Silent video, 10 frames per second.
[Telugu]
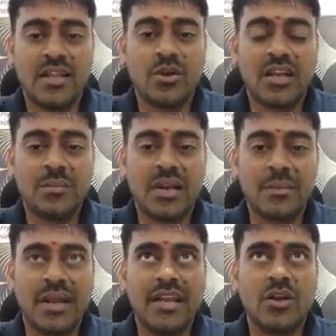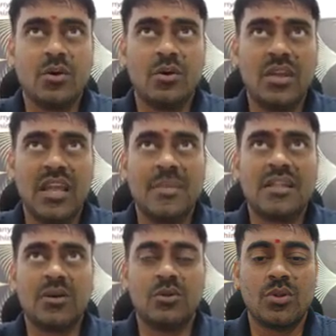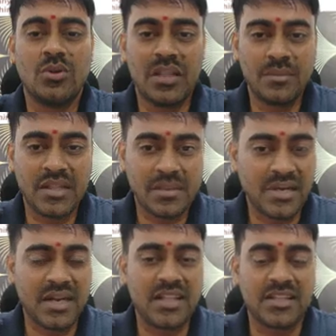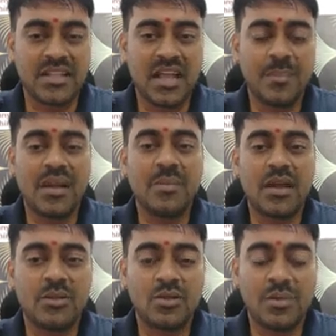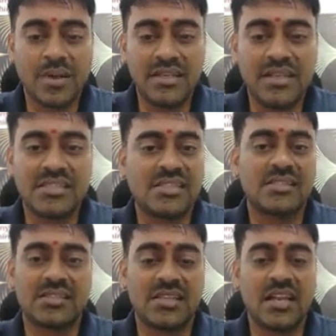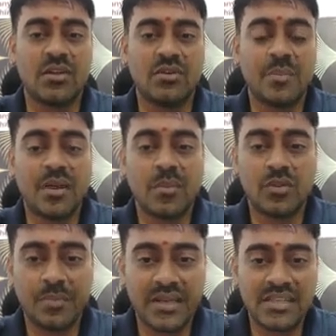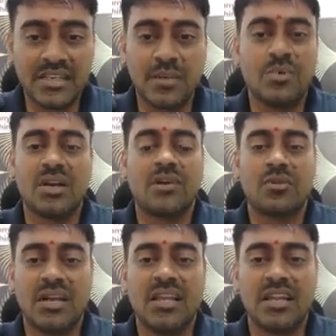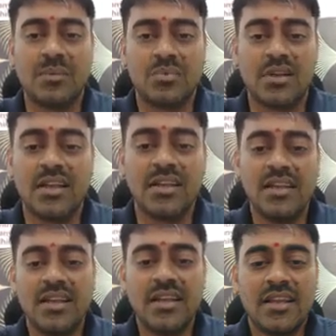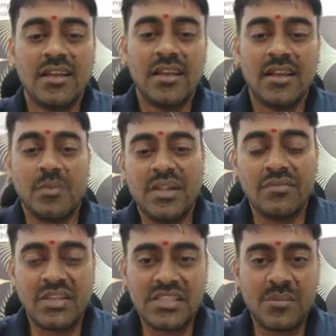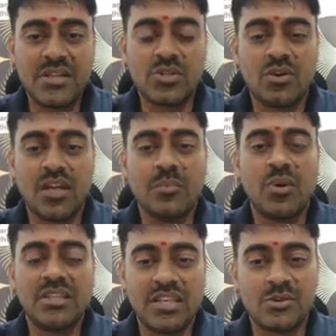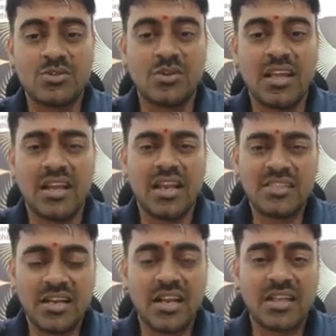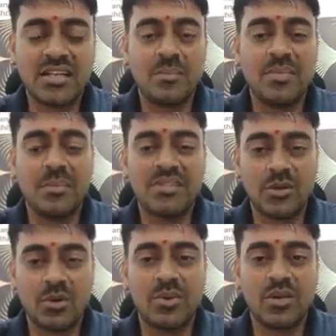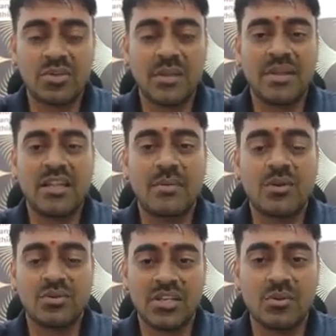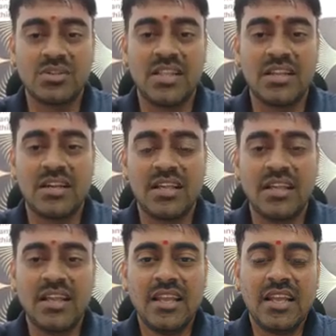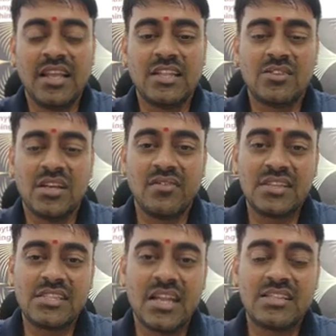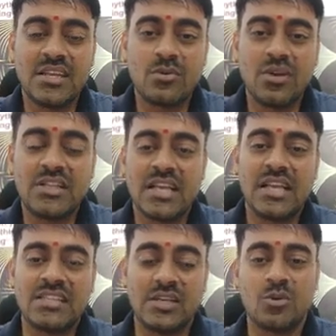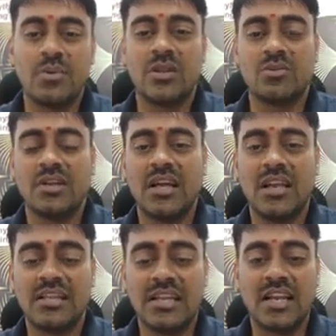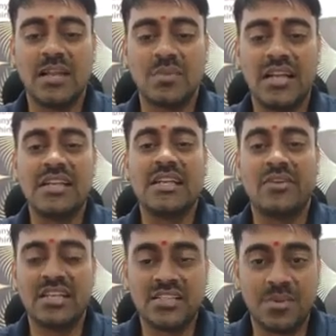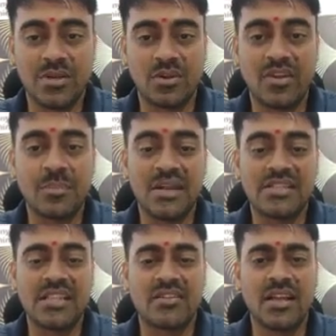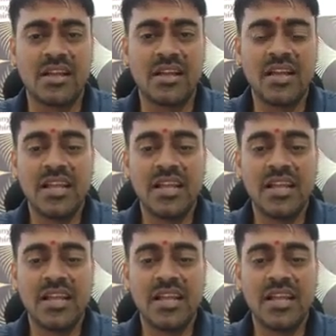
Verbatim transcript: ఎందుకంటే మన మైండ్ లో ఏమైతే ఉందో అది మాత్రమే రన్ అవుతుంది అపనమ్మకంతో పని చేస్తే సక్సెస్ కాలేదు అపనమ్మకంతో పనిచేస్తే డబ్బులు రావు క్లియర్ చెప్తున్నా కొంతమంది వెజిటేబినెస్ లో డబ్బులు నిజంగా వస్తున్నాయా లక్షలు లక్షలు మేము చెక్కులు పెడుతుంటే ఈ మధ్యలో మాకు వచ్చిన క్వశ్చన్ ఏంటంటే ఇతను శ్రీనివాస్ గారి చెక్కు నిజంగా చెక్కు పెడుతుండా నిజంగా లేకపోతే ఎడిట్ ఏమైనా చేసి పెడుతున్నా వాళ్ళ అప్లయన్స్ ఏమైనా